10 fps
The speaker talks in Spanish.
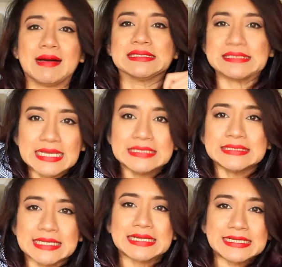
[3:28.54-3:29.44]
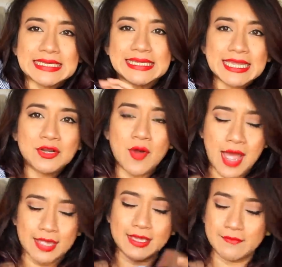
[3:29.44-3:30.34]
bastante relleno
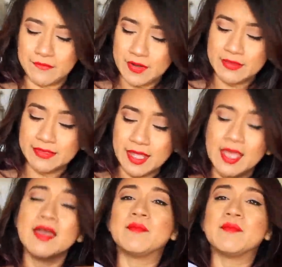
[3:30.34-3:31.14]
aquí enfrente.